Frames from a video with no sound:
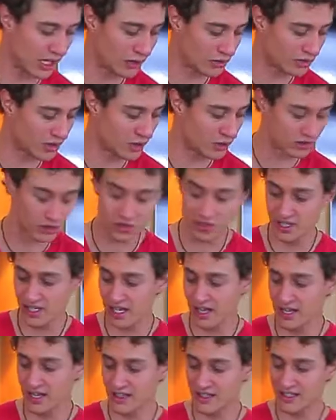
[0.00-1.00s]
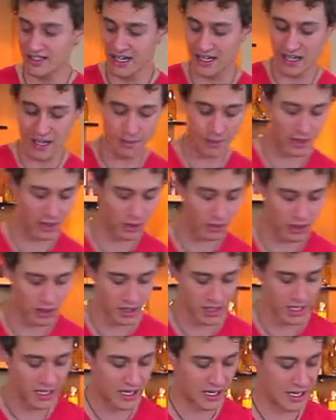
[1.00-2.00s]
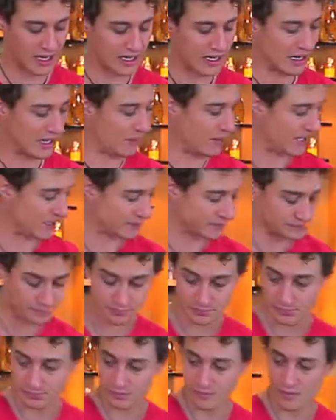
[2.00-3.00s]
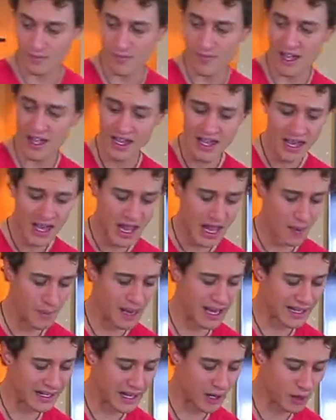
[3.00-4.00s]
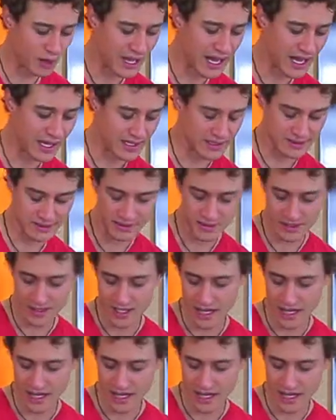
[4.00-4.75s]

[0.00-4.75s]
a dos de nuestros ingredientes, al camarón y al calamar. ¿El blanqueo qué es?